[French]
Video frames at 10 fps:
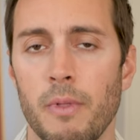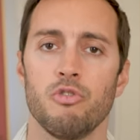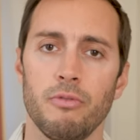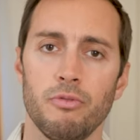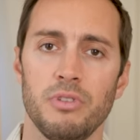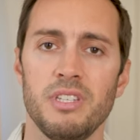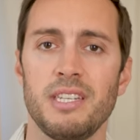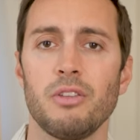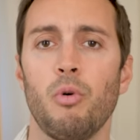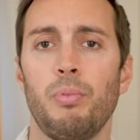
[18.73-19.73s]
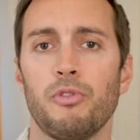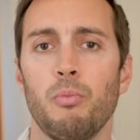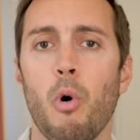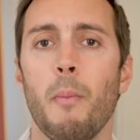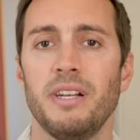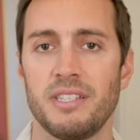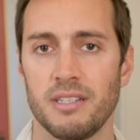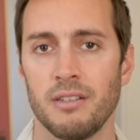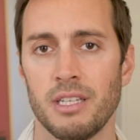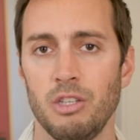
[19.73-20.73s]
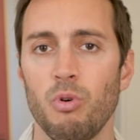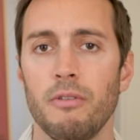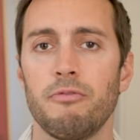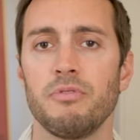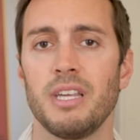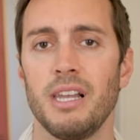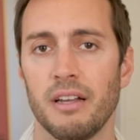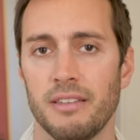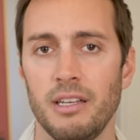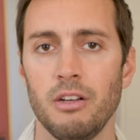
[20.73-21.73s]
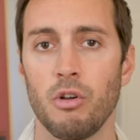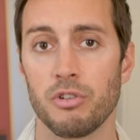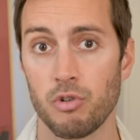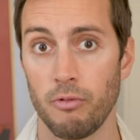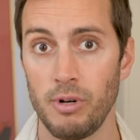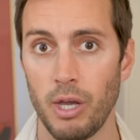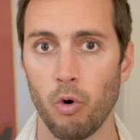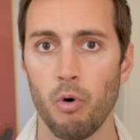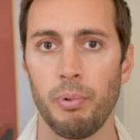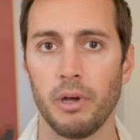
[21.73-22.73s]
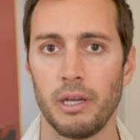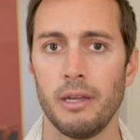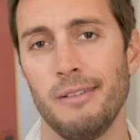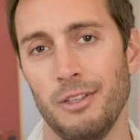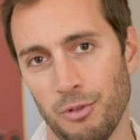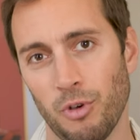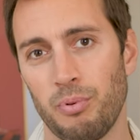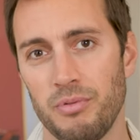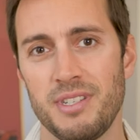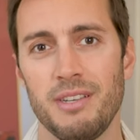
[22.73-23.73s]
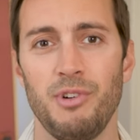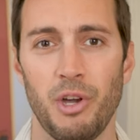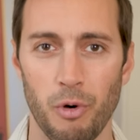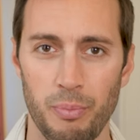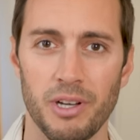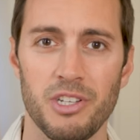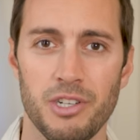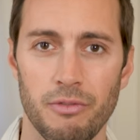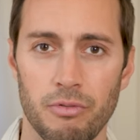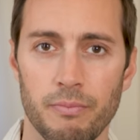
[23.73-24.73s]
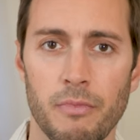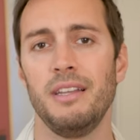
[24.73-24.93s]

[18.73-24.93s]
Je vais vous donner 7 comportements malsains qui doivent vous alerter lorsque vous les repérez, et d'autant plus si vous les repérez chez vous.